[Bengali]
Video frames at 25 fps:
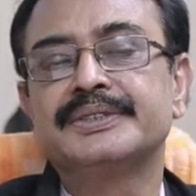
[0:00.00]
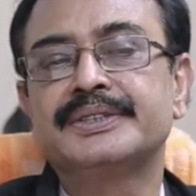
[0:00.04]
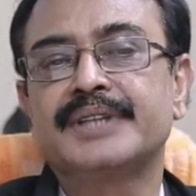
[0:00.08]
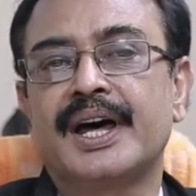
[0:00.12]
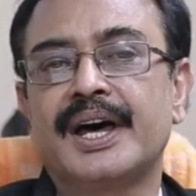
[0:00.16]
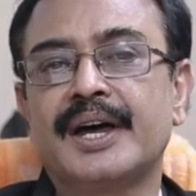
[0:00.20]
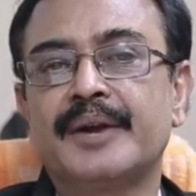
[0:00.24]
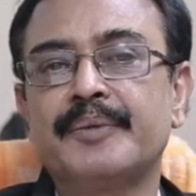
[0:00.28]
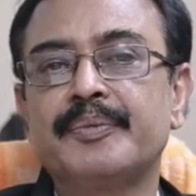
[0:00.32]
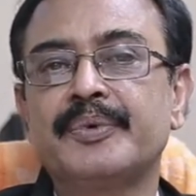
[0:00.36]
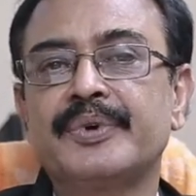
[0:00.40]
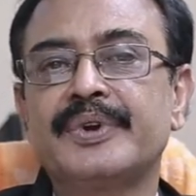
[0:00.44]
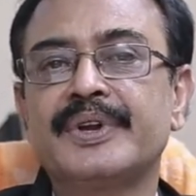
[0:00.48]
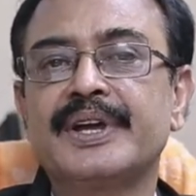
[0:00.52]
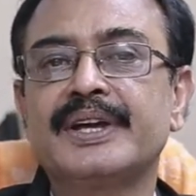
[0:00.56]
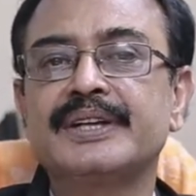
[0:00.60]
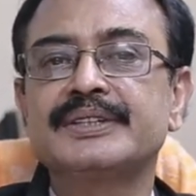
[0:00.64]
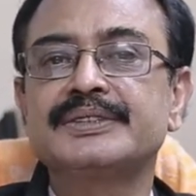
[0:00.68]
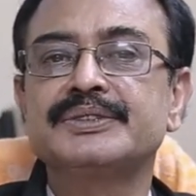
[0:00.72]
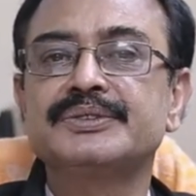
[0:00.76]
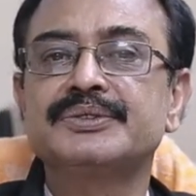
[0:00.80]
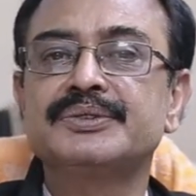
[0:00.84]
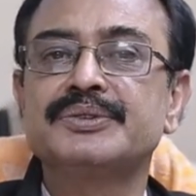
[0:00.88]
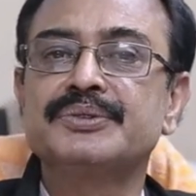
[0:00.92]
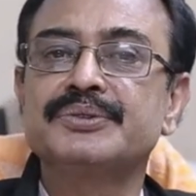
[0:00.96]
তারপরে
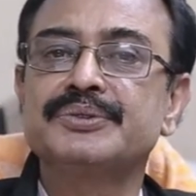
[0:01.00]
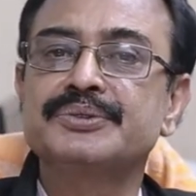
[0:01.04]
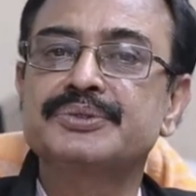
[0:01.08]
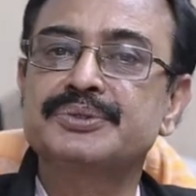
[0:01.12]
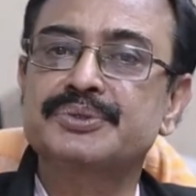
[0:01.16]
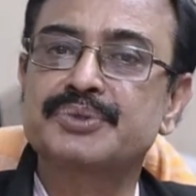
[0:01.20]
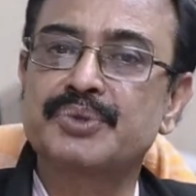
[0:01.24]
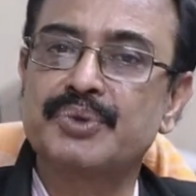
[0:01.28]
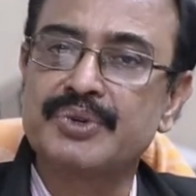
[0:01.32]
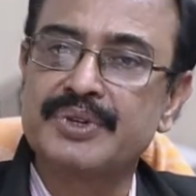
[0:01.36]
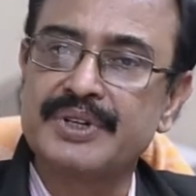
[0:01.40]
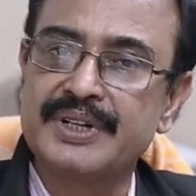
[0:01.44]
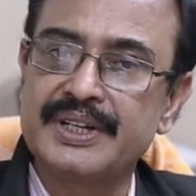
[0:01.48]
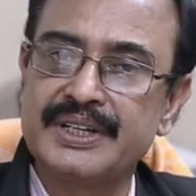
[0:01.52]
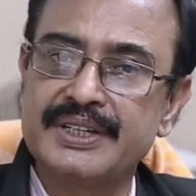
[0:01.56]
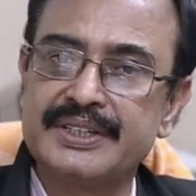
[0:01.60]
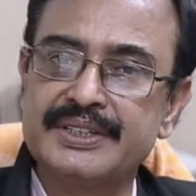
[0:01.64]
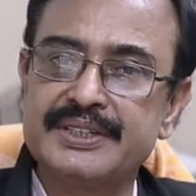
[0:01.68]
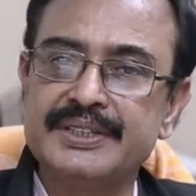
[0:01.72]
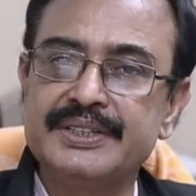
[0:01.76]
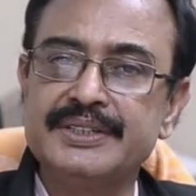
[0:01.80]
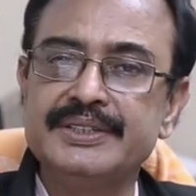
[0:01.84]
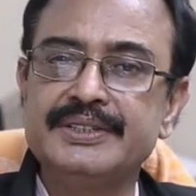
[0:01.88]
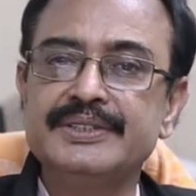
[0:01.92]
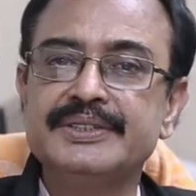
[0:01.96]
আছে ধরুন স্টোন
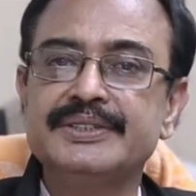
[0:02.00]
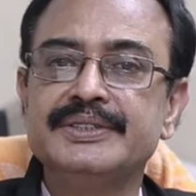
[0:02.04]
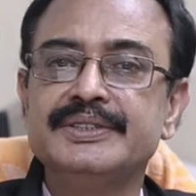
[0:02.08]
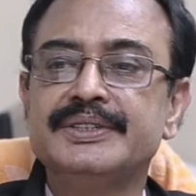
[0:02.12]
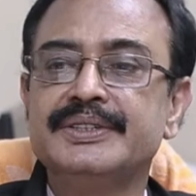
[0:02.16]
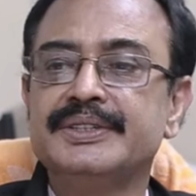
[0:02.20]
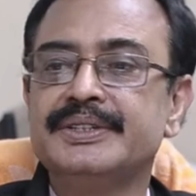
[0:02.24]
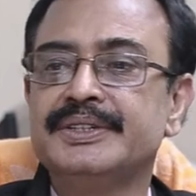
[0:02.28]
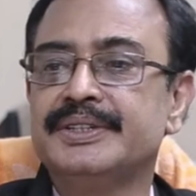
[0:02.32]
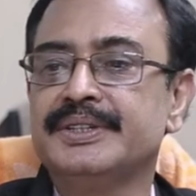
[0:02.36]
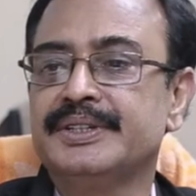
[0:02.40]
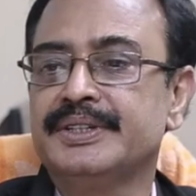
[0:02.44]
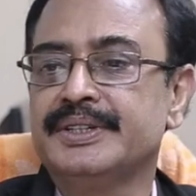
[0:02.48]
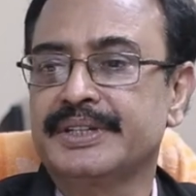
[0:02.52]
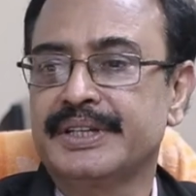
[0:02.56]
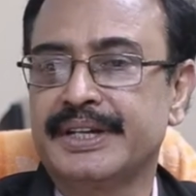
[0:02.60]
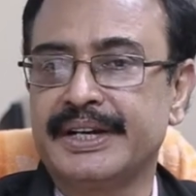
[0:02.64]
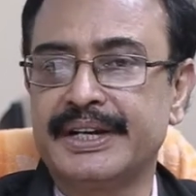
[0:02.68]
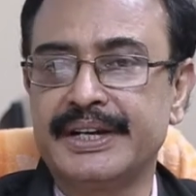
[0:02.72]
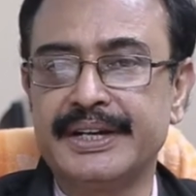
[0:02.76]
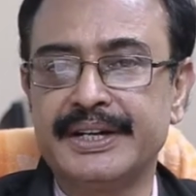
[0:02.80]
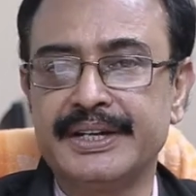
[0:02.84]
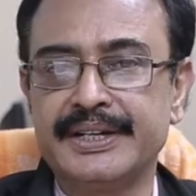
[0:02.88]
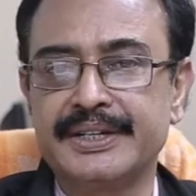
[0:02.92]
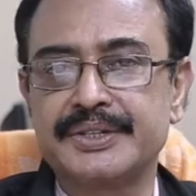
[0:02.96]
ডিজিজ
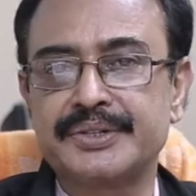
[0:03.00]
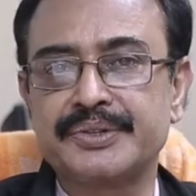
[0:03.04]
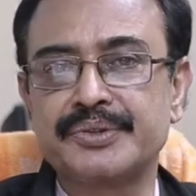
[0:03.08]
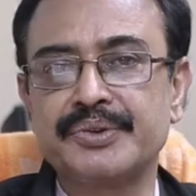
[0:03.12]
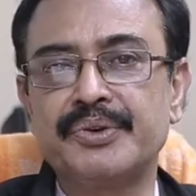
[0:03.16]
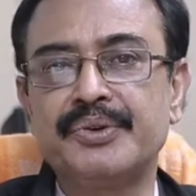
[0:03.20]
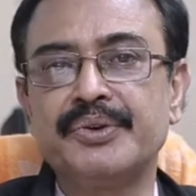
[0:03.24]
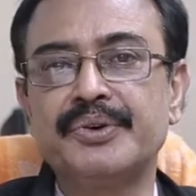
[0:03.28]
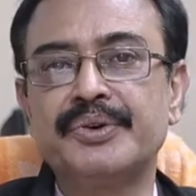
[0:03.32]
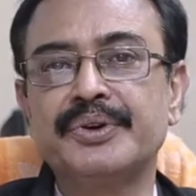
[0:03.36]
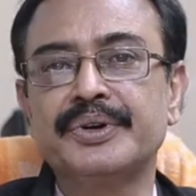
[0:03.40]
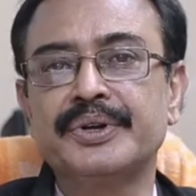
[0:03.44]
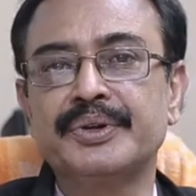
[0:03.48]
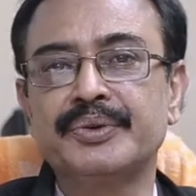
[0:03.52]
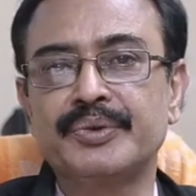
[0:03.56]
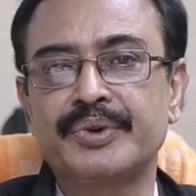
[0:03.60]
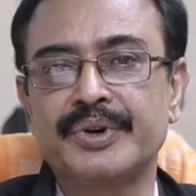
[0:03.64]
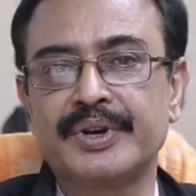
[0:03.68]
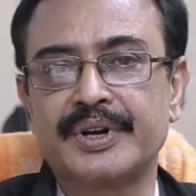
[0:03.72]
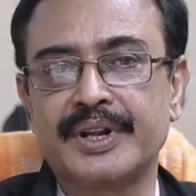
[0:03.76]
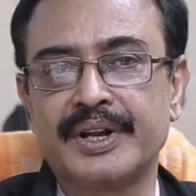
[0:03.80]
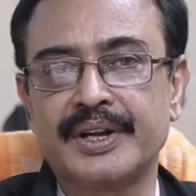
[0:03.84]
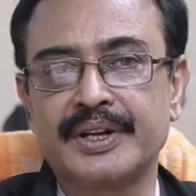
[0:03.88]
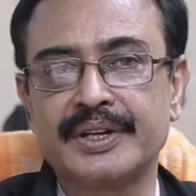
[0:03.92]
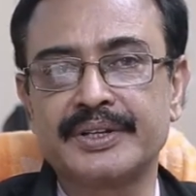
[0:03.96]
কিডনি স্টোন
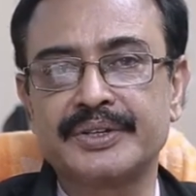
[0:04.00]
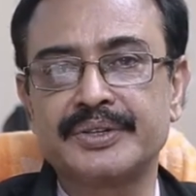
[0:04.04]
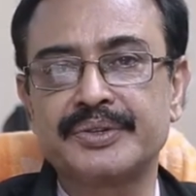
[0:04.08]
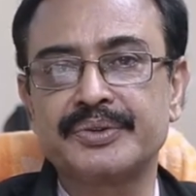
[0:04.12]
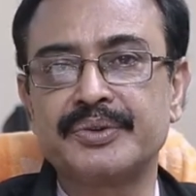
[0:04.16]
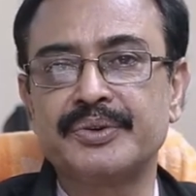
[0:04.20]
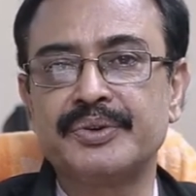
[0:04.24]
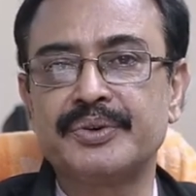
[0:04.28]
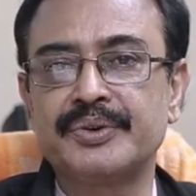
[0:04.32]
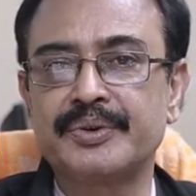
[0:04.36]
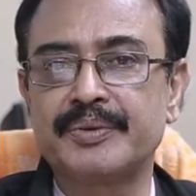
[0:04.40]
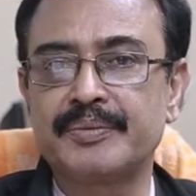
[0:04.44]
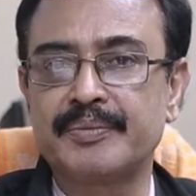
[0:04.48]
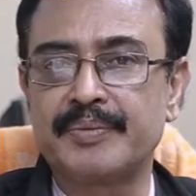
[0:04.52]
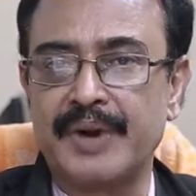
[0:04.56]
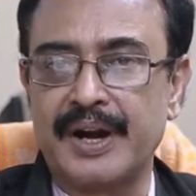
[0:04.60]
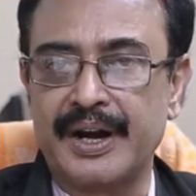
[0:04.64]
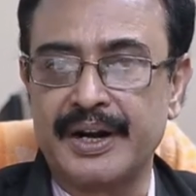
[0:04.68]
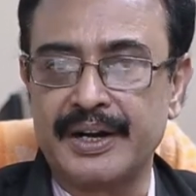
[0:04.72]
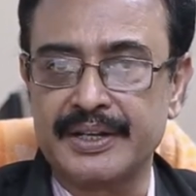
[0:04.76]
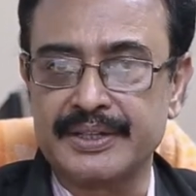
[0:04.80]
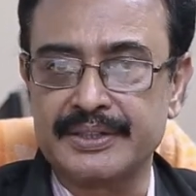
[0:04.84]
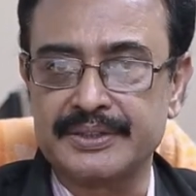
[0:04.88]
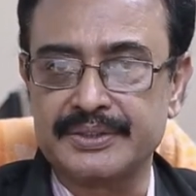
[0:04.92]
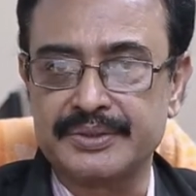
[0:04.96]
ইউরেটারি স্টোন
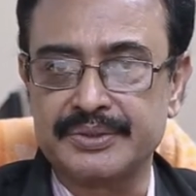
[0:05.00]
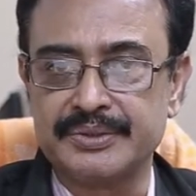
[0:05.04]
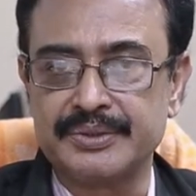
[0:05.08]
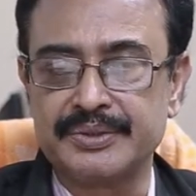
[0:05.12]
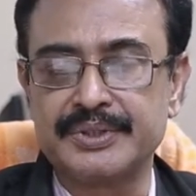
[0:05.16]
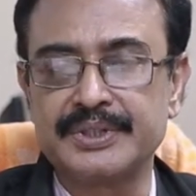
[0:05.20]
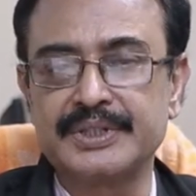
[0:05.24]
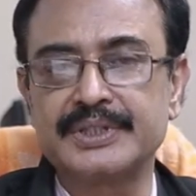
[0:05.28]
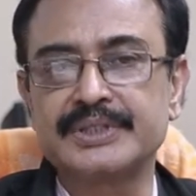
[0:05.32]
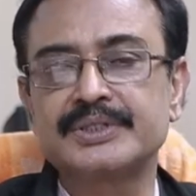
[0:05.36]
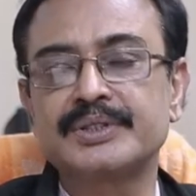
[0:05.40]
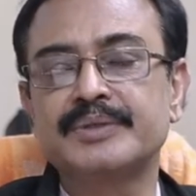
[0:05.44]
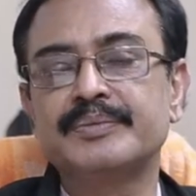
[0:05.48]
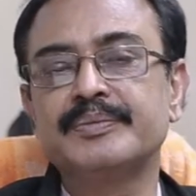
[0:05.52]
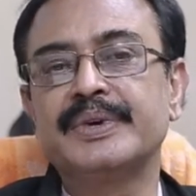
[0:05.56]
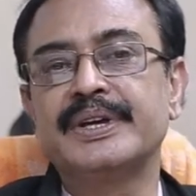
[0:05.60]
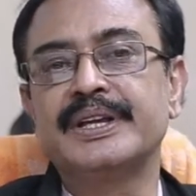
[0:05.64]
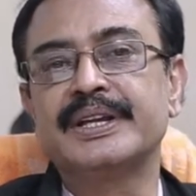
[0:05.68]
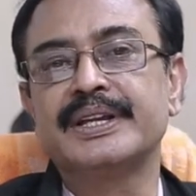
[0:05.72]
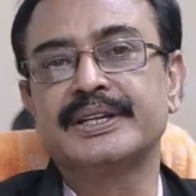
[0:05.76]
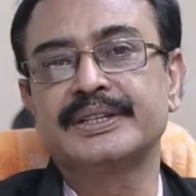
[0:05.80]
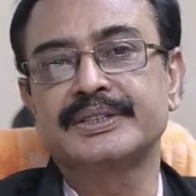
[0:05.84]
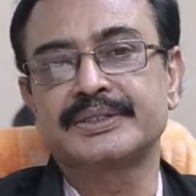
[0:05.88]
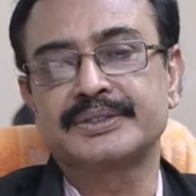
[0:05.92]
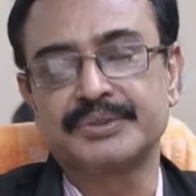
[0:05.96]
ব্লাডার স্টোন এসব
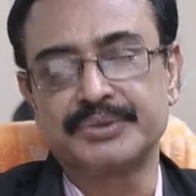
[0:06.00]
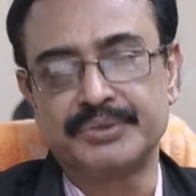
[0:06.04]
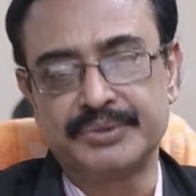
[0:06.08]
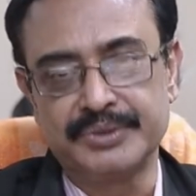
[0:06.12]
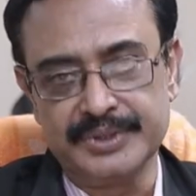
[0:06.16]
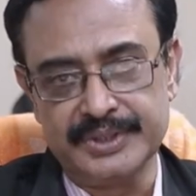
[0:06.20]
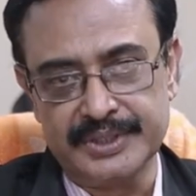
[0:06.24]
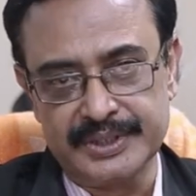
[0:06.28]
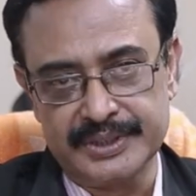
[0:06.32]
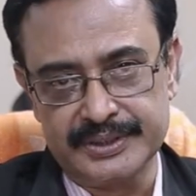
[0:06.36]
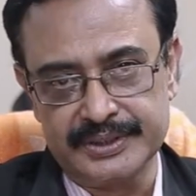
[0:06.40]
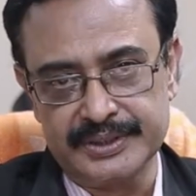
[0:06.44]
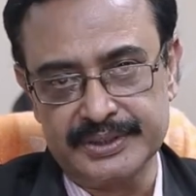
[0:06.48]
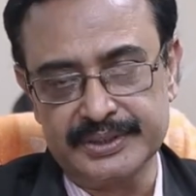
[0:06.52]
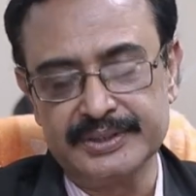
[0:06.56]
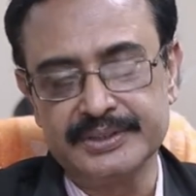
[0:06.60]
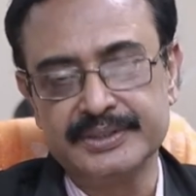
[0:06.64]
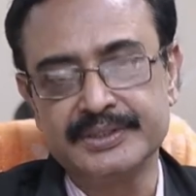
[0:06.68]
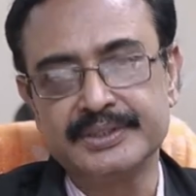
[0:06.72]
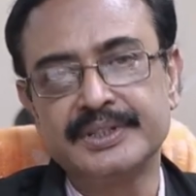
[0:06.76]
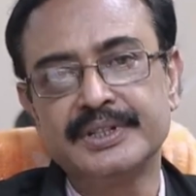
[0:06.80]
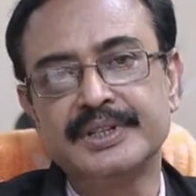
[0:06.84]
ভেরিয়া স্টোন ডিজিজ